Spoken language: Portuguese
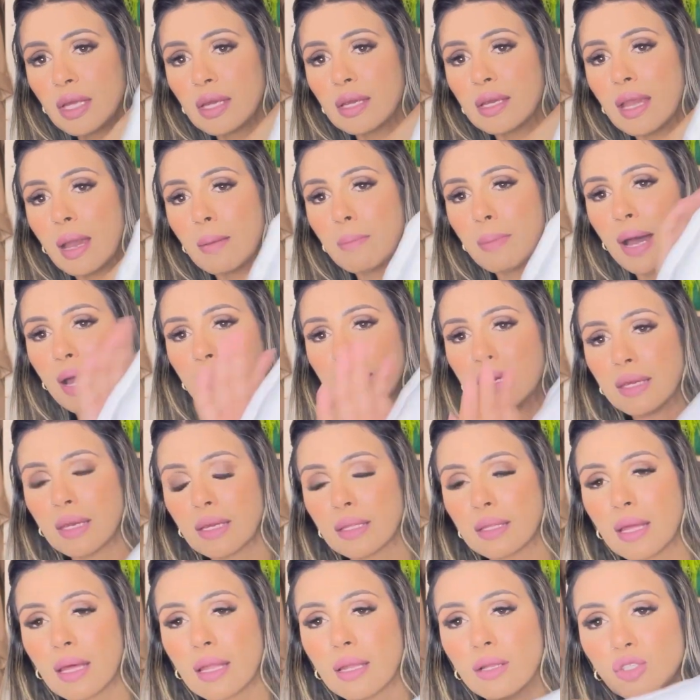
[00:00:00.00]
E a barrinha
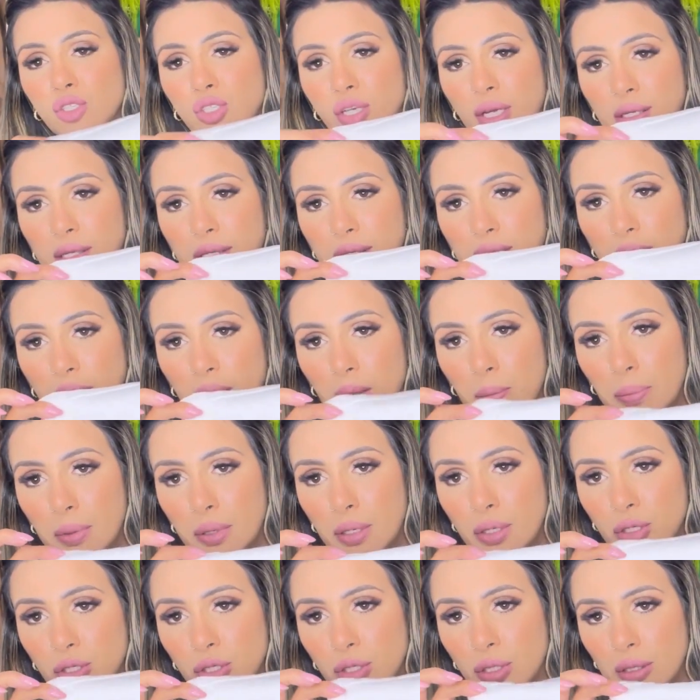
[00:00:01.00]
dela já é
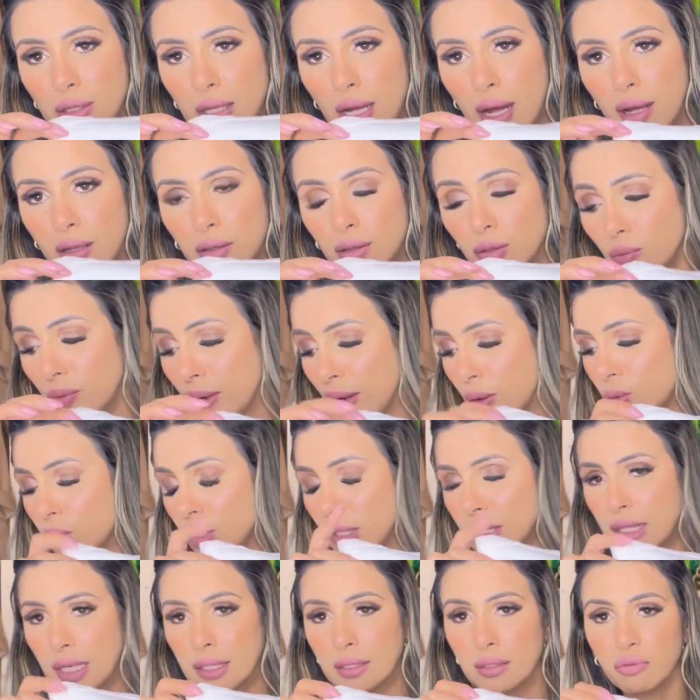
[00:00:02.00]
simples, tá? Não é
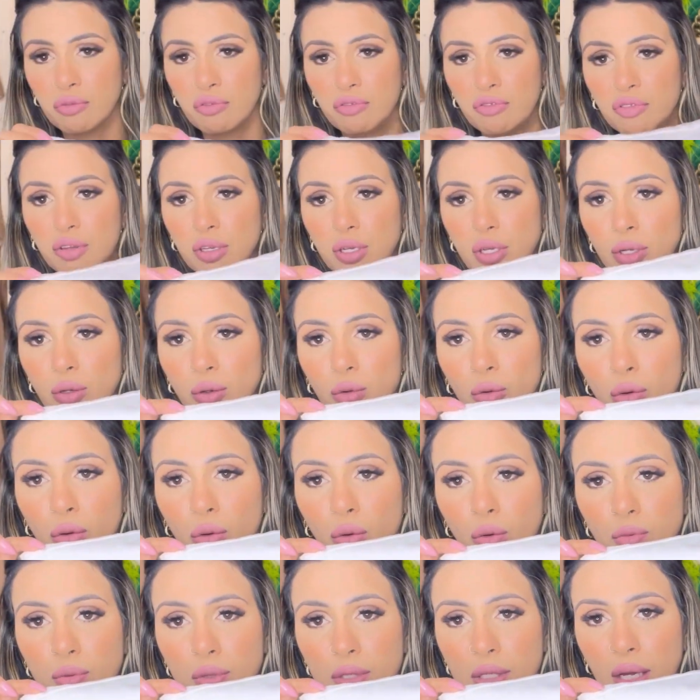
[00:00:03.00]
cortada a fio,
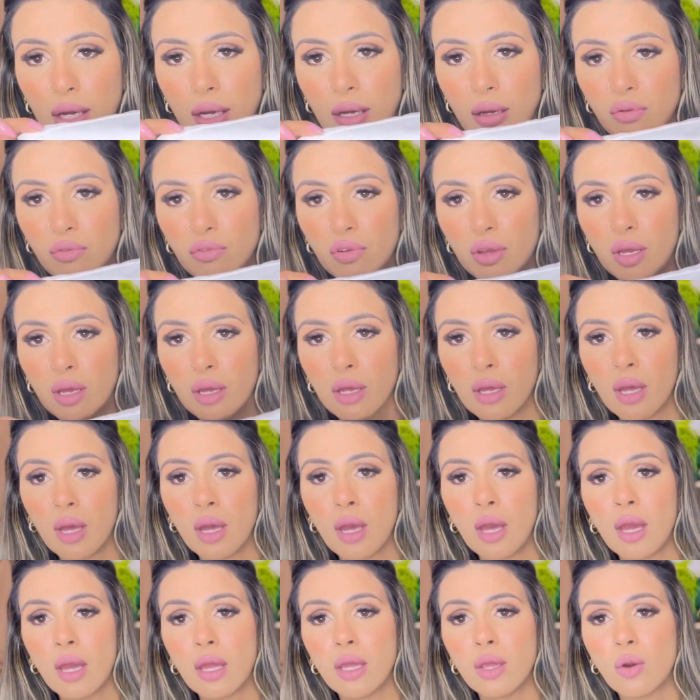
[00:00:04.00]
conseguem ver?
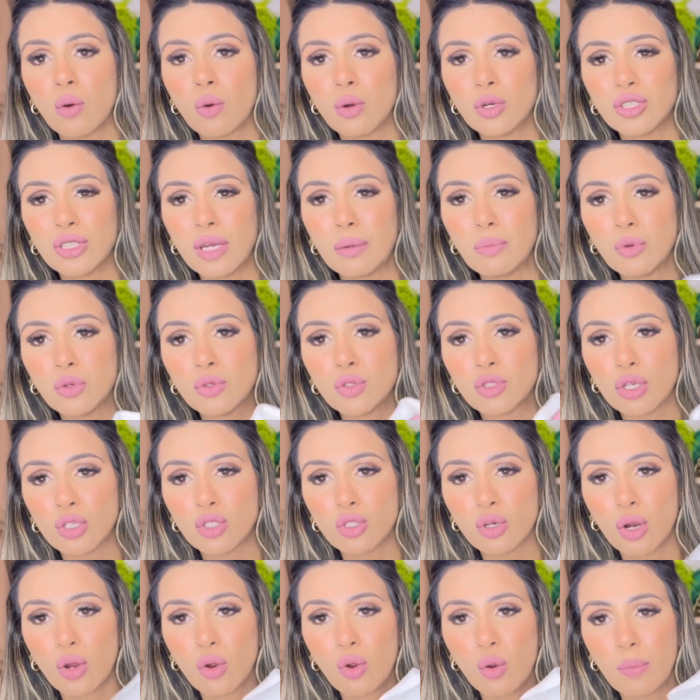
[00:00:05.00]
E eu gostei muito,
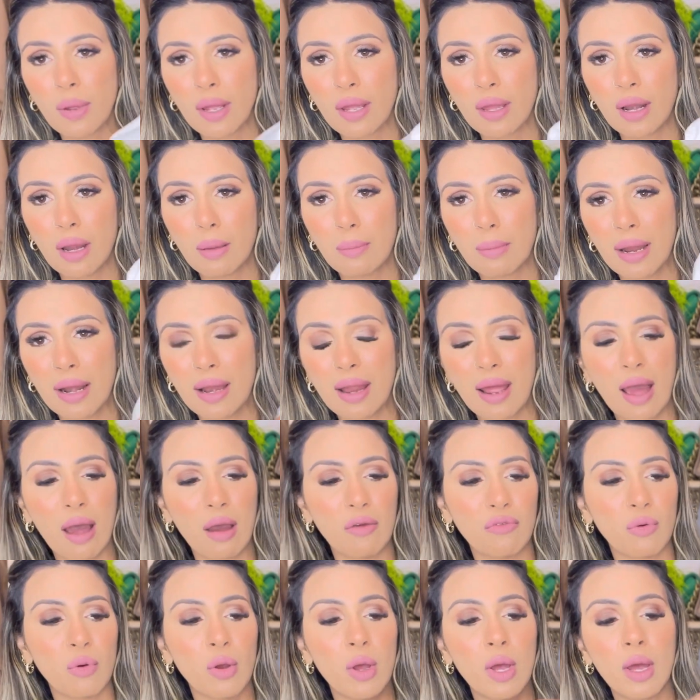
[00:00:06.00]
gente. Olha como é que ela é
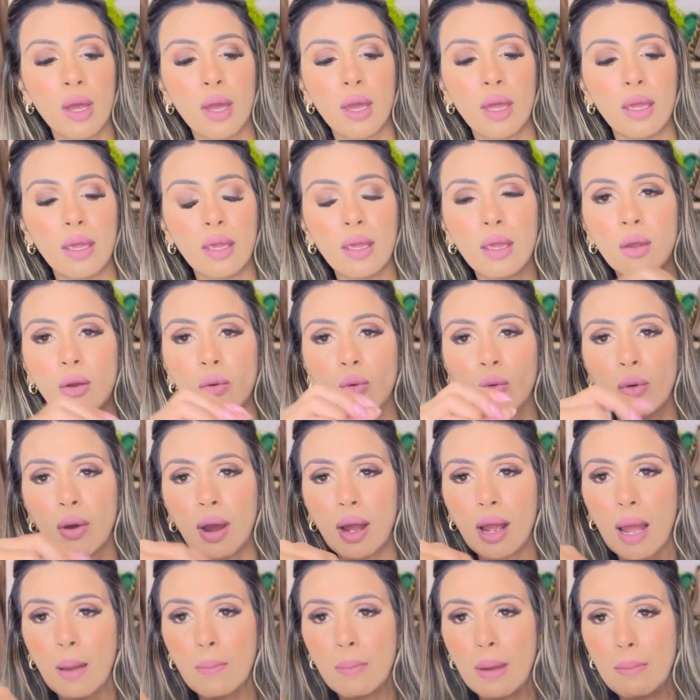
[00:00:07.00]
maleável. E o
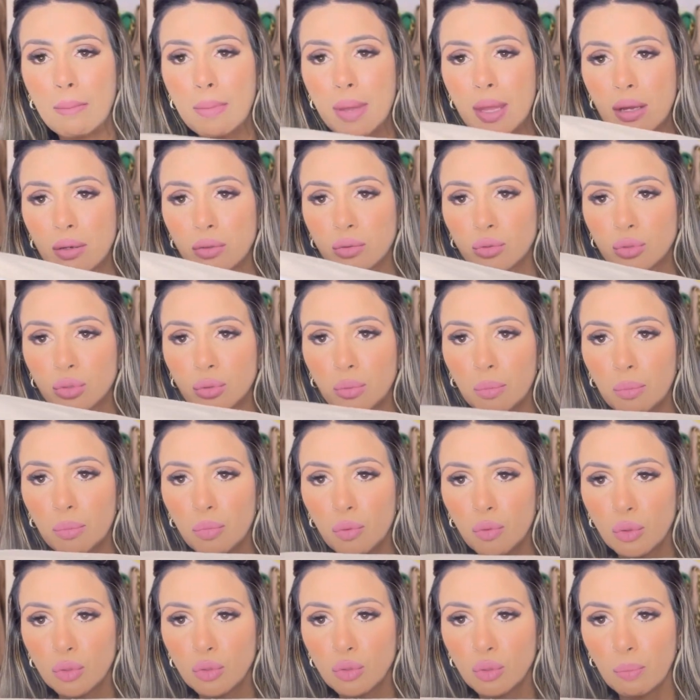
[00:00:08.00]
acabamento,
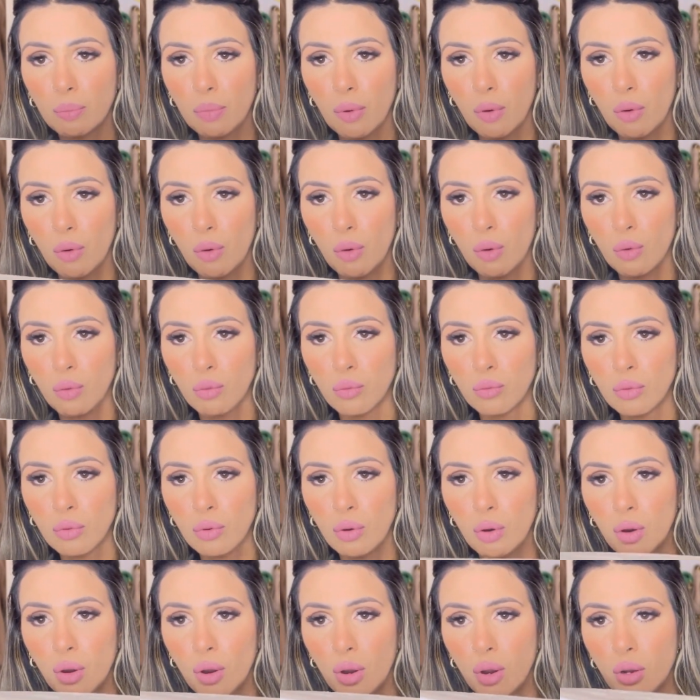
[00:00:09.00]
muito bom,
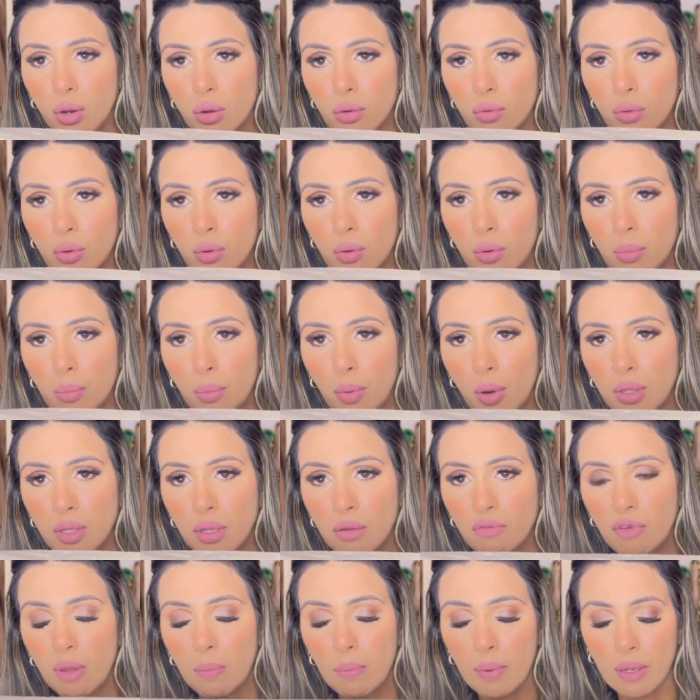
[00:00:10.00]
ó.
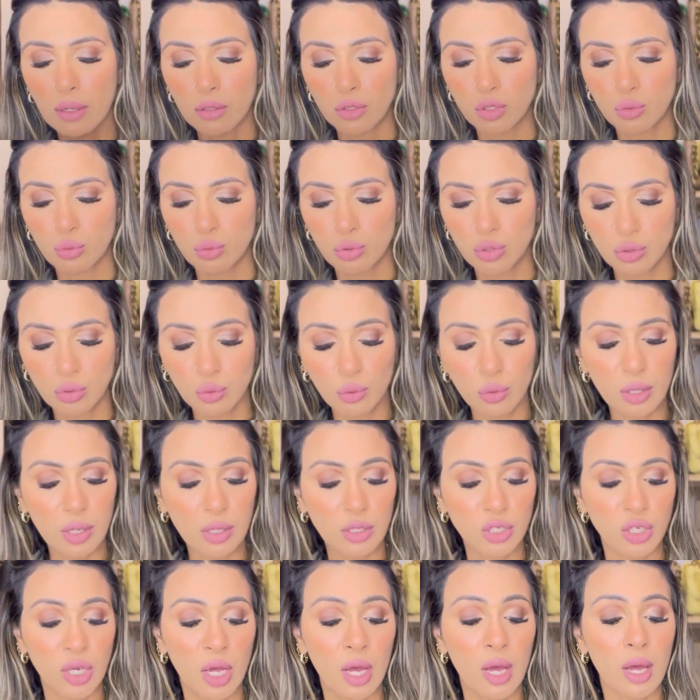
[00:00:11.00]
Podem ver pelas
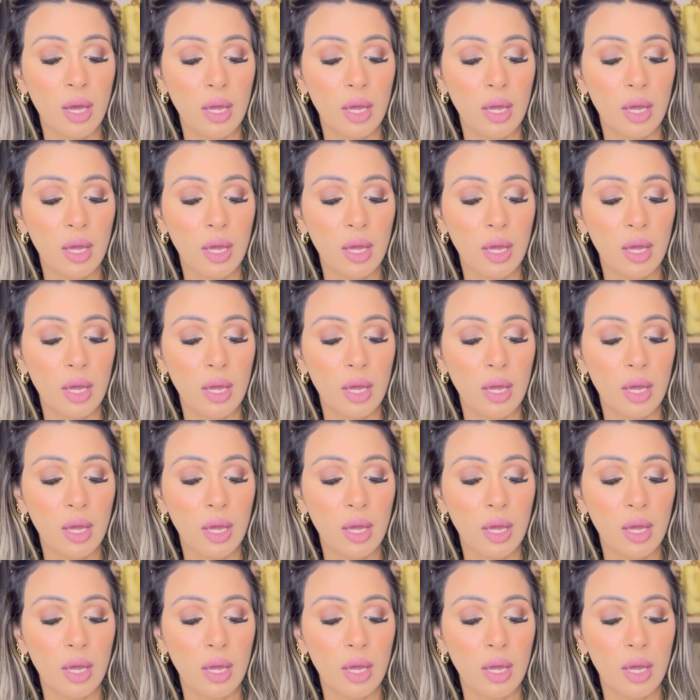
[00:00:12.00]
costuras.